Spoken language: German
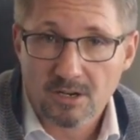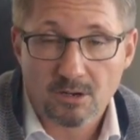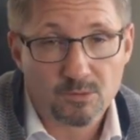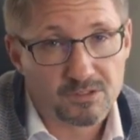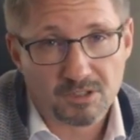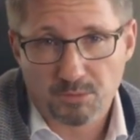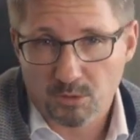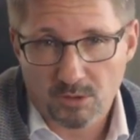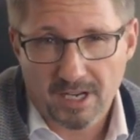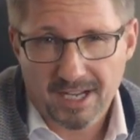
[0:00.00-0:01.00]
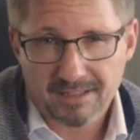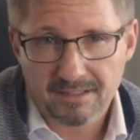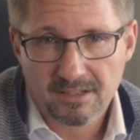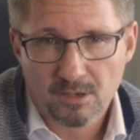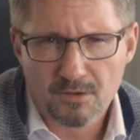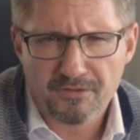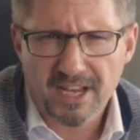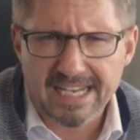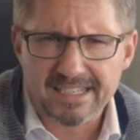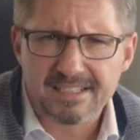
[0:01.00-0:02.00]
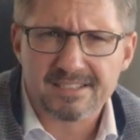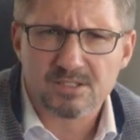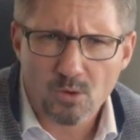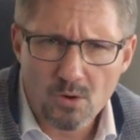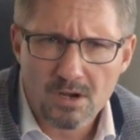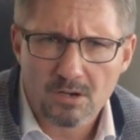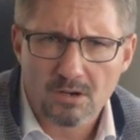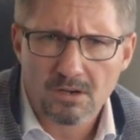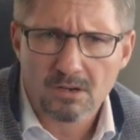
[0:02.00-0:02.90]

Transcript: kommen unsere Bürokraten und verändern das so